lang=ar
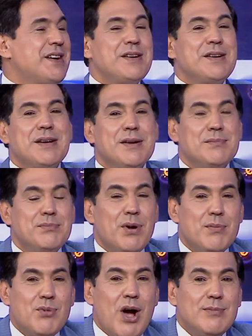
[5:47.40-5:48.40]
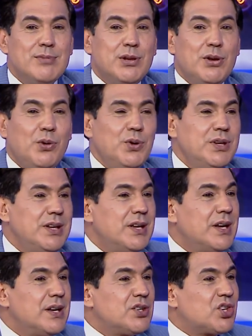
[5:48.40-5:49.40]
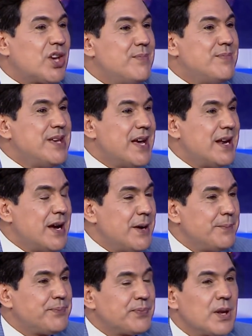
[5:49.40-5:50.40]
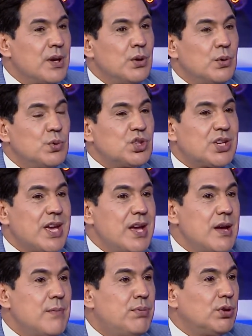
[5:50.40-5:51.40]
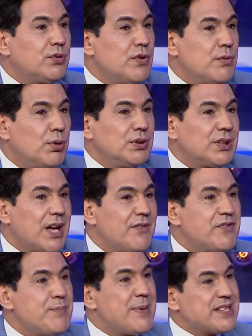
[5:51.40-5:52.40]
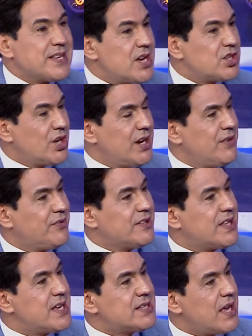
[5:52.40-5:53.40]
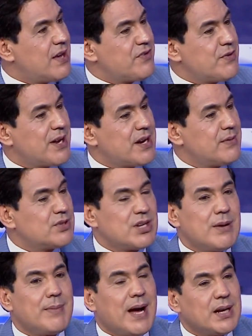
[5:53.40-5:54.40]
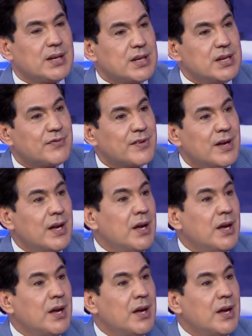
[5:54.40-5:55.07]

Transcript: إيه، محمد العوني شكي بي انا وشكي بلطفي بندقه في باساج هنا في التاسعه في برنامج لما على الكيف